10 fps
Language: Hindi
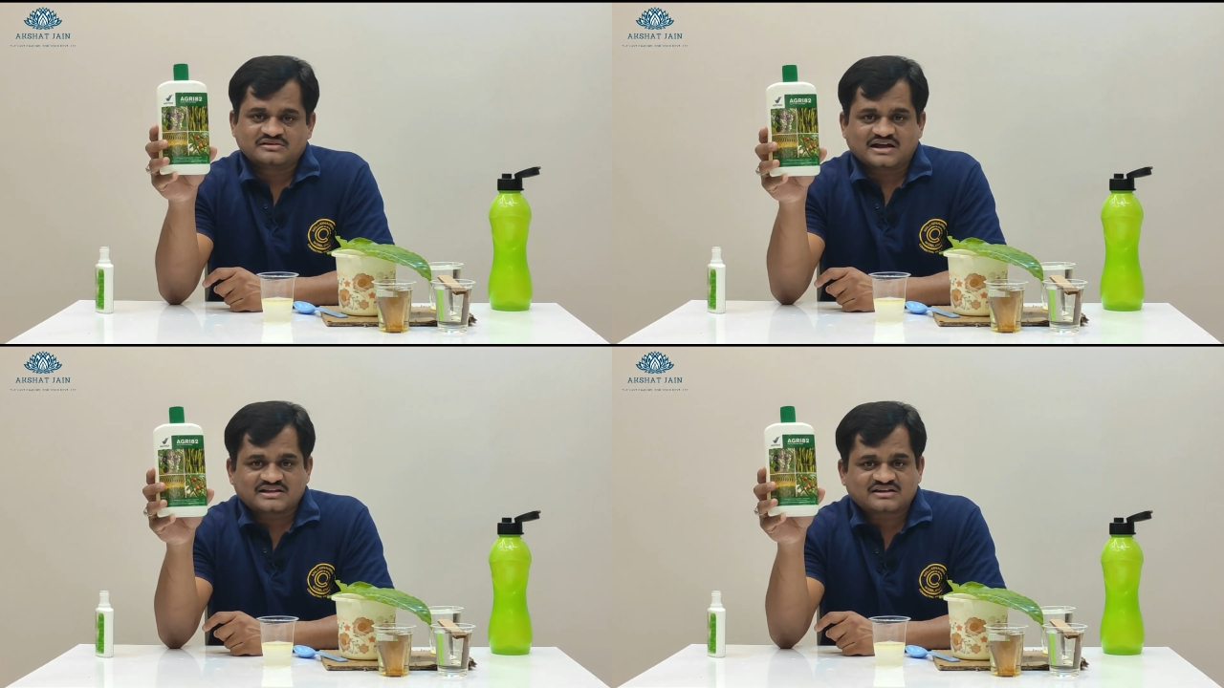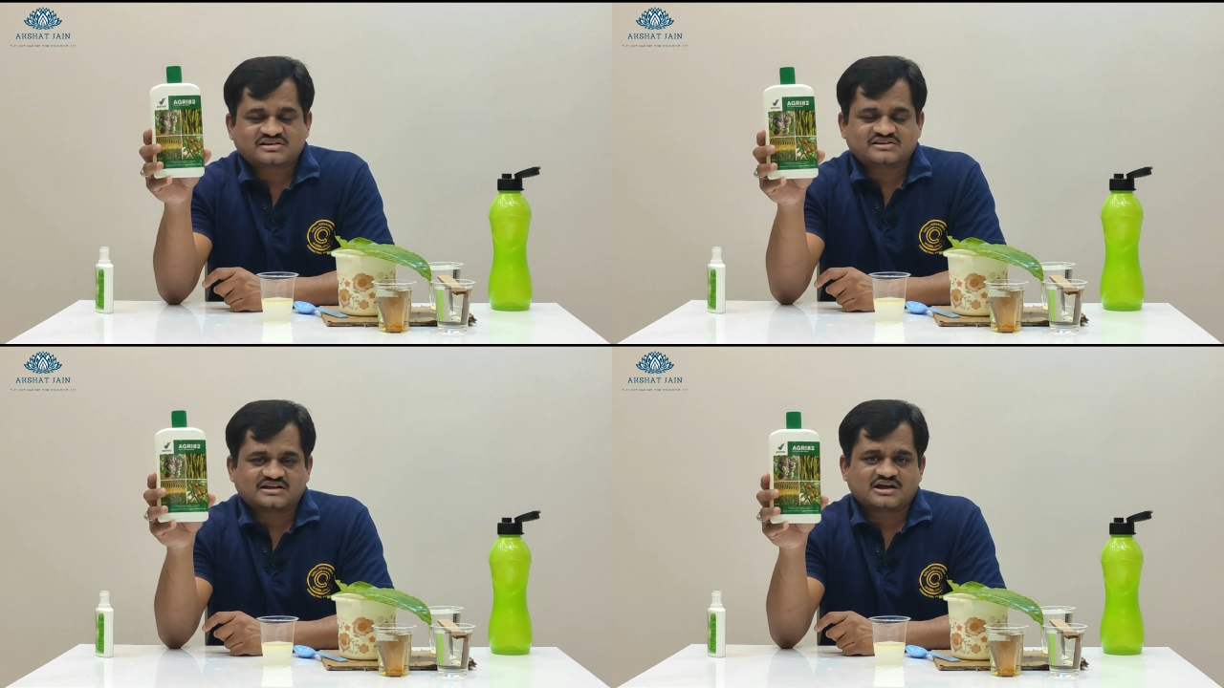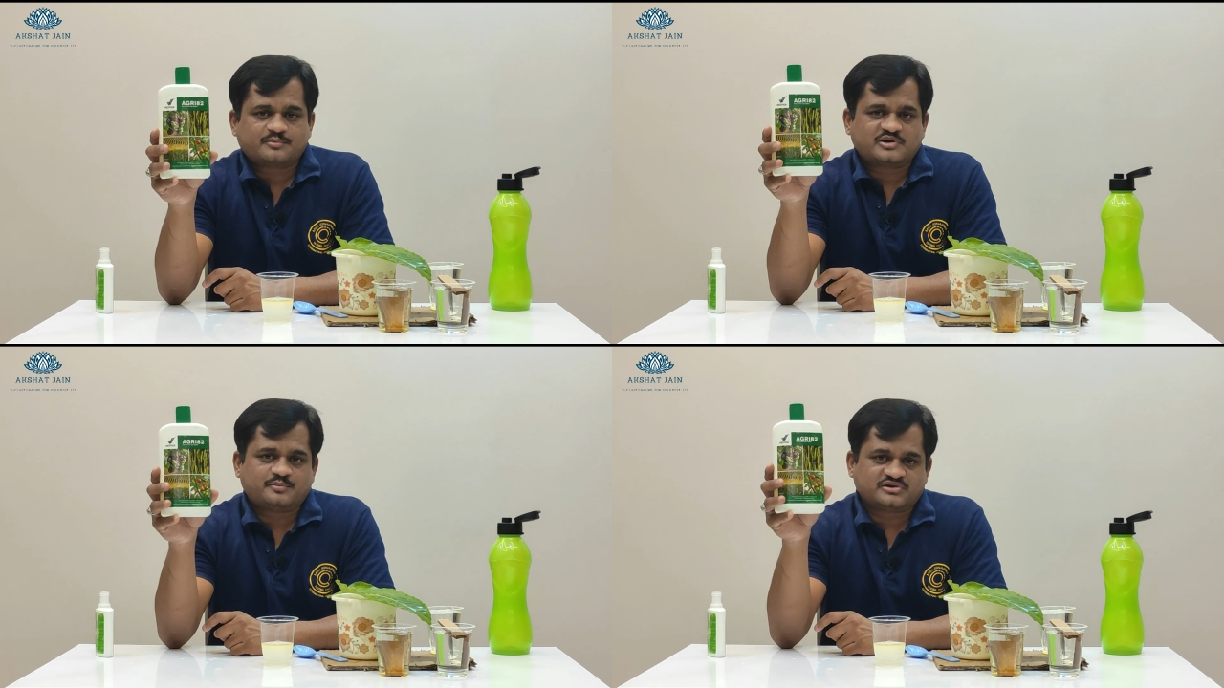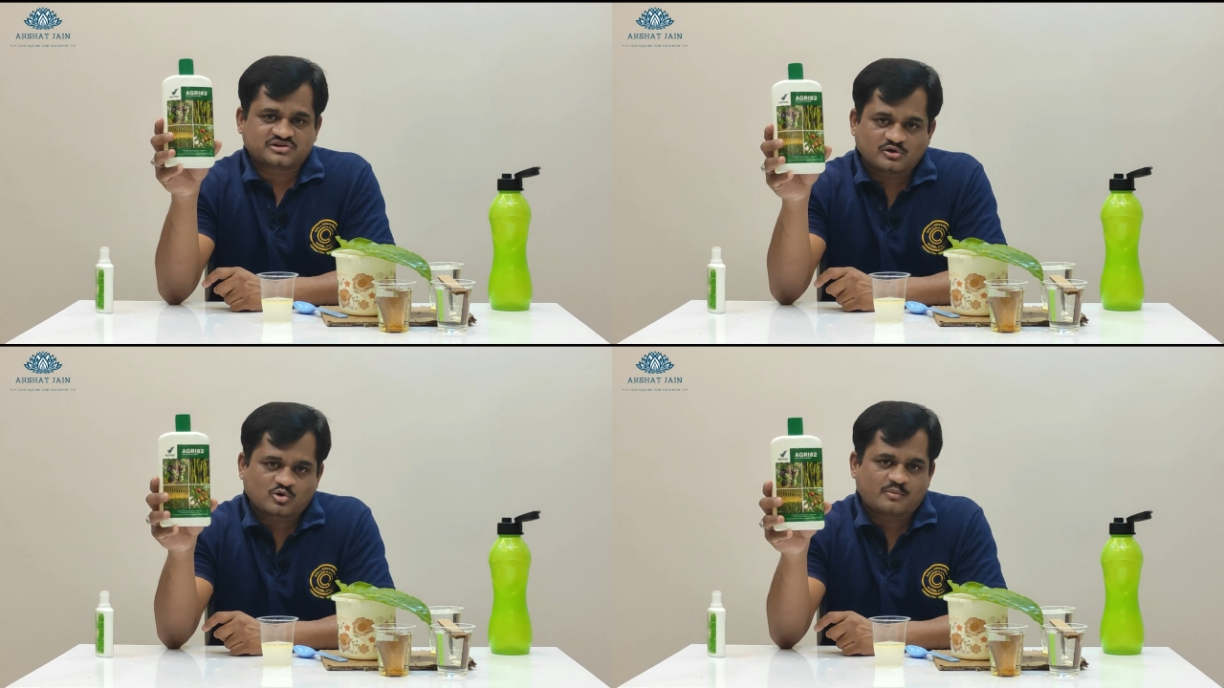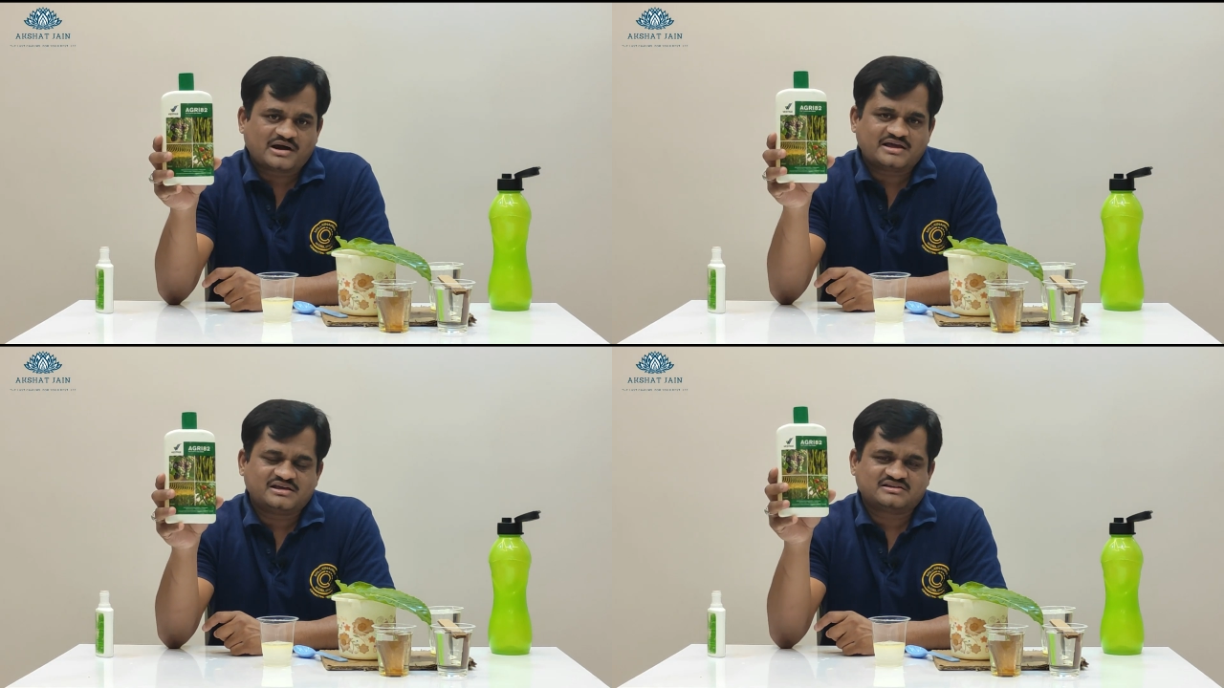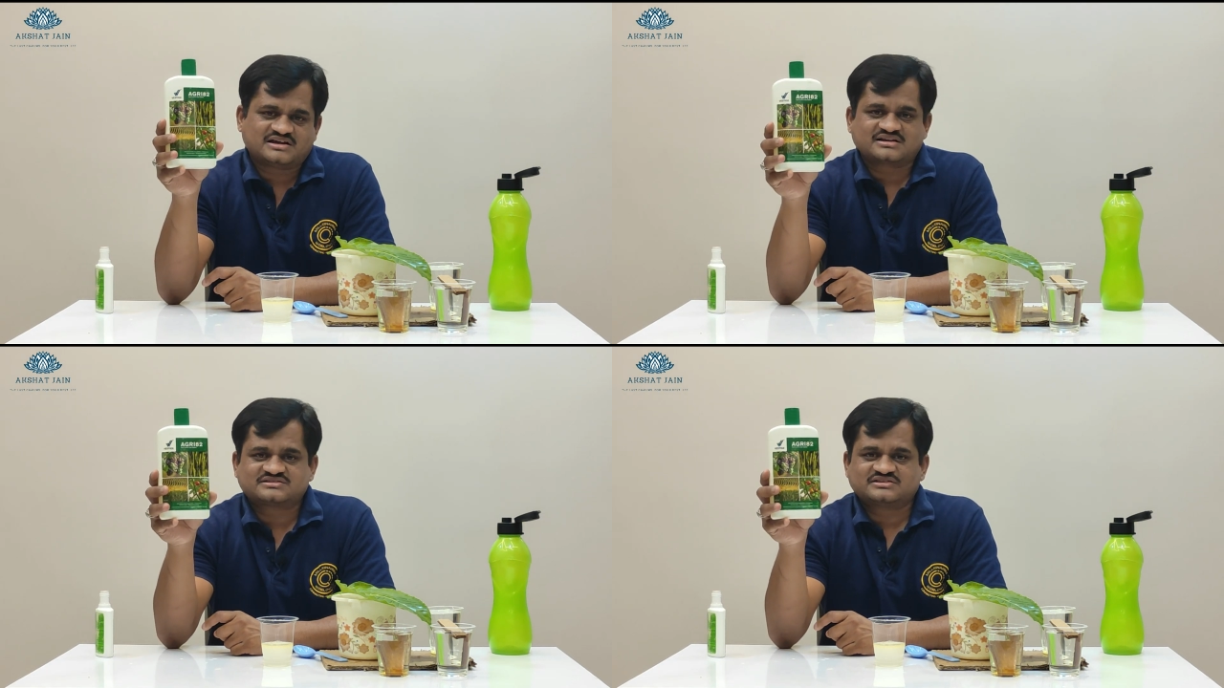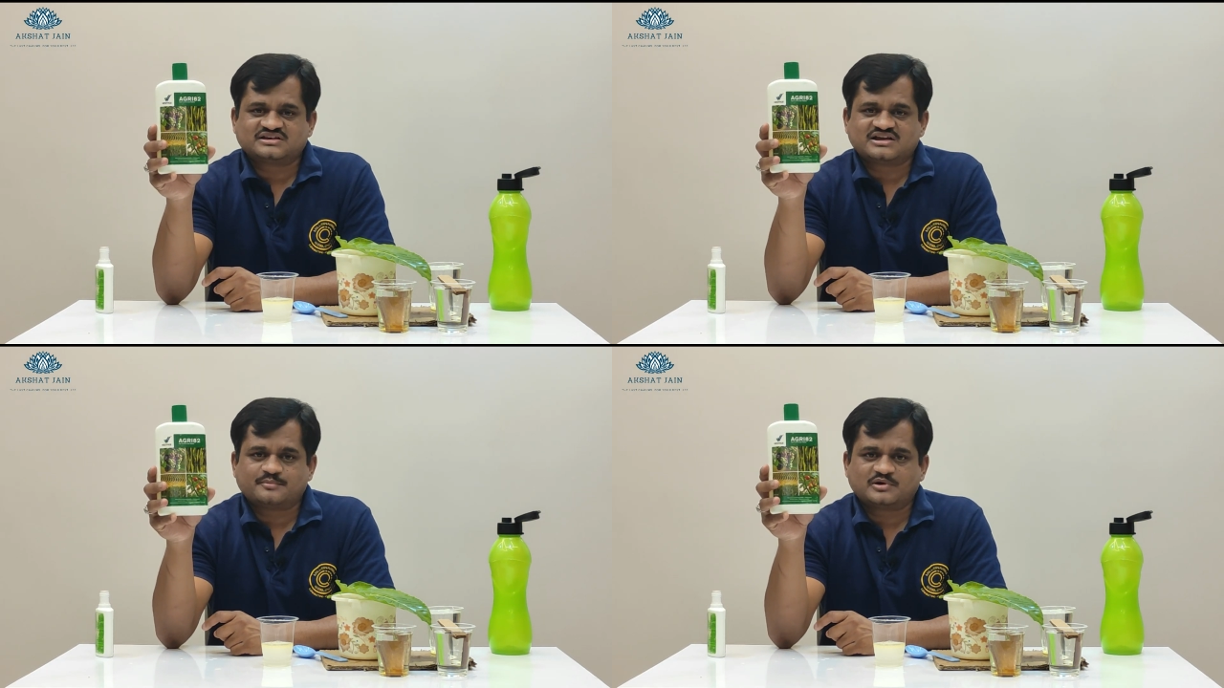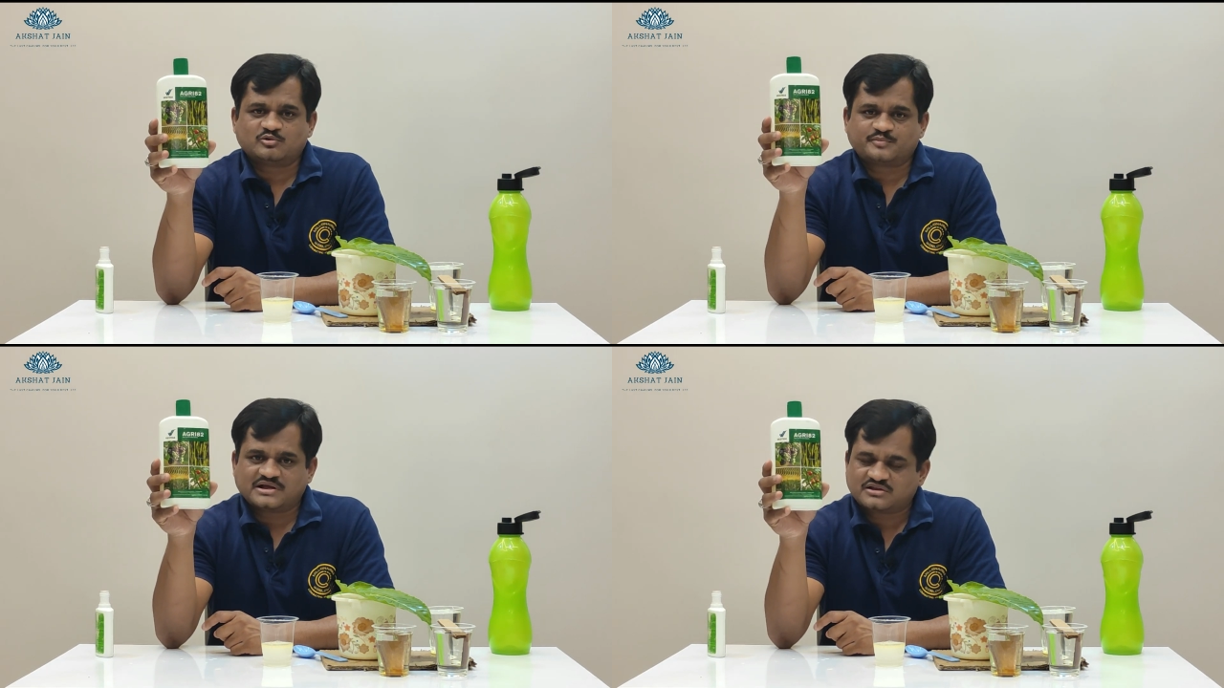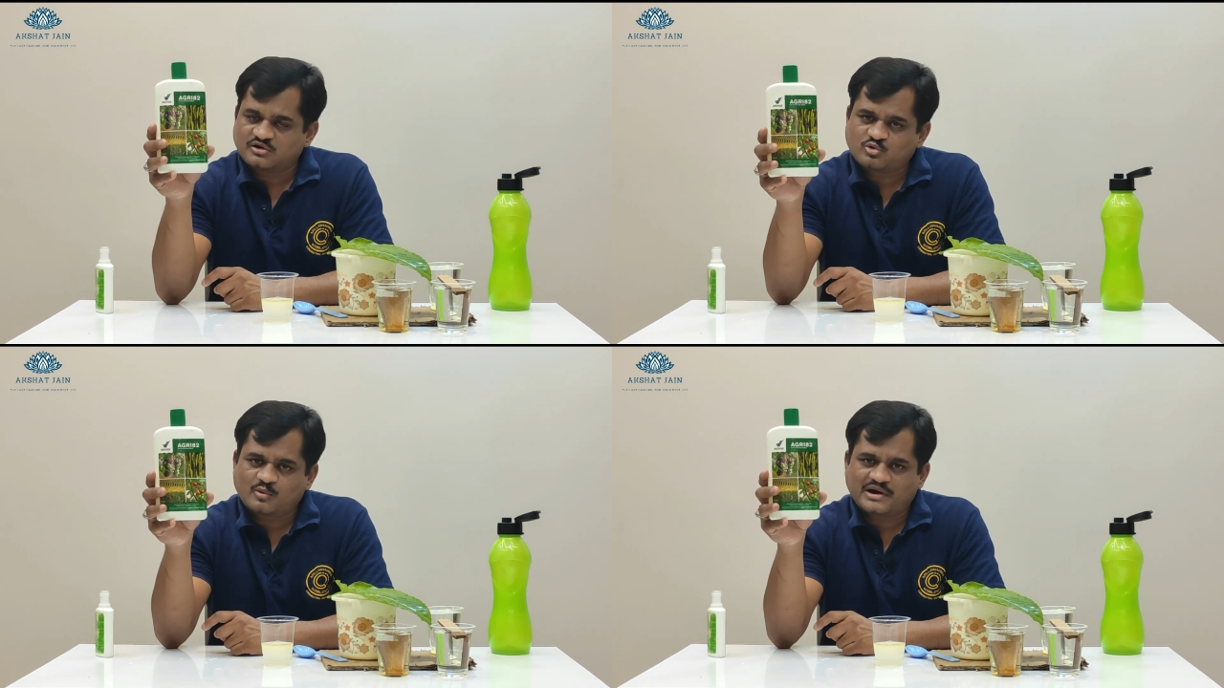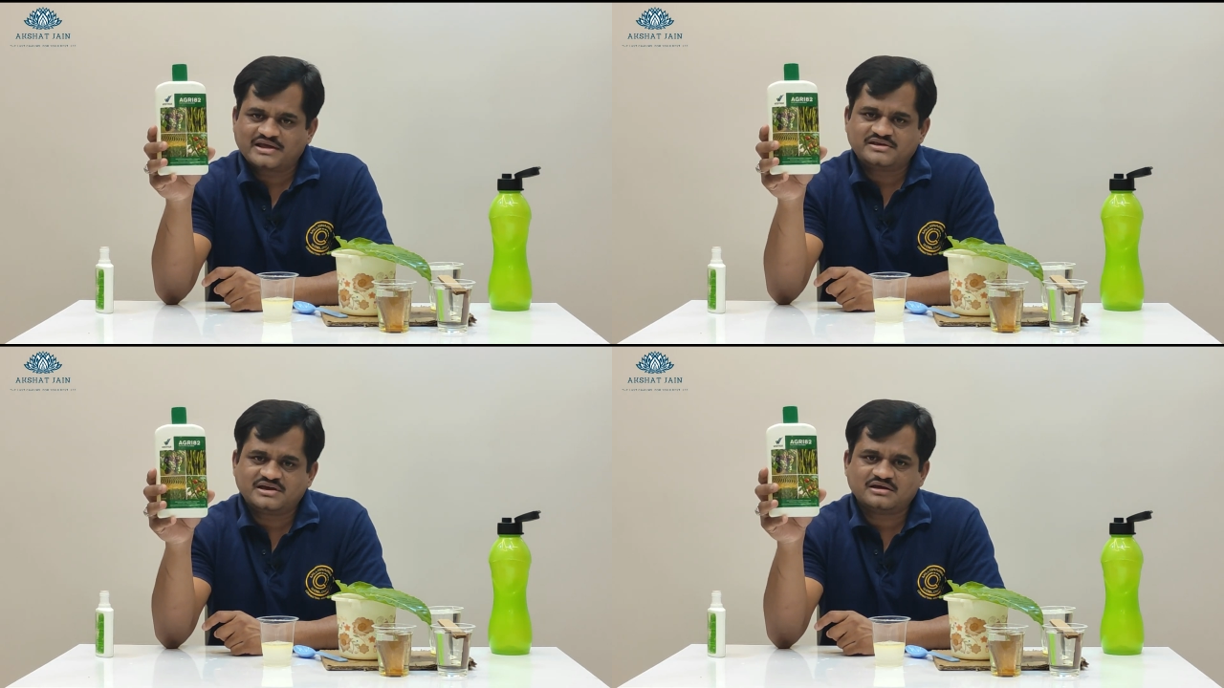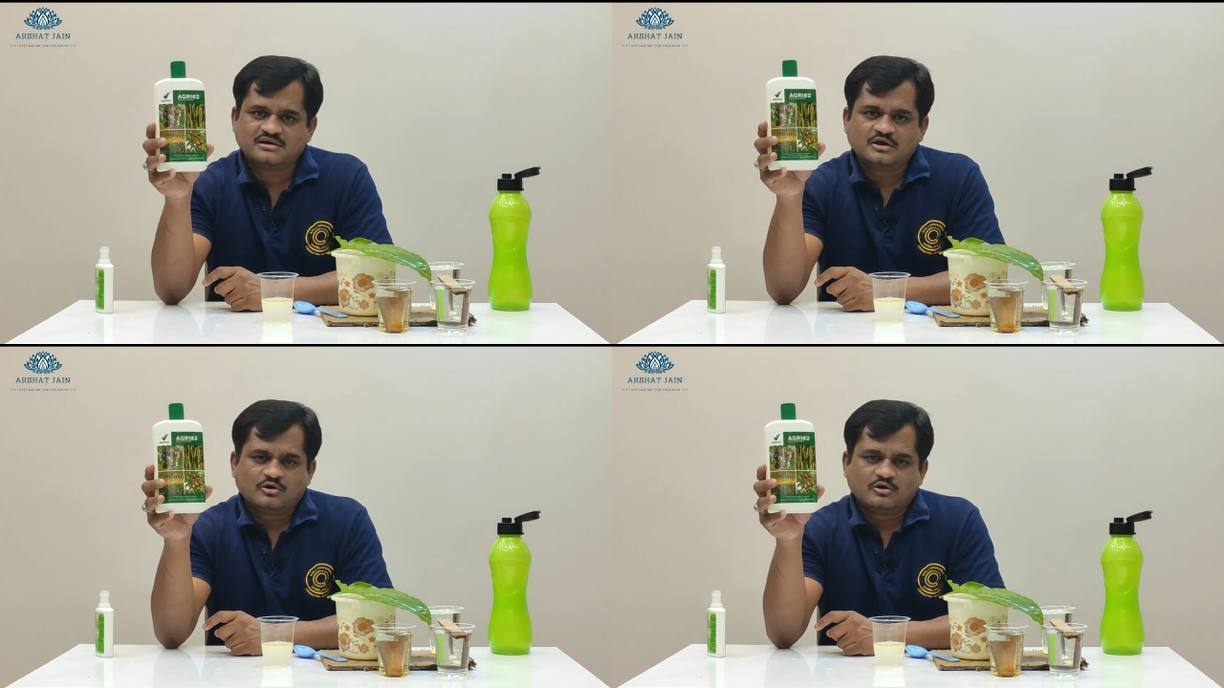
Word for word: ज़्यादा से ज़्यादा अपनी फसल को बढ़ाइए ज़्यादा से ज़्यादा ज़्यादा अपने उत्पादन को बढ़ाइए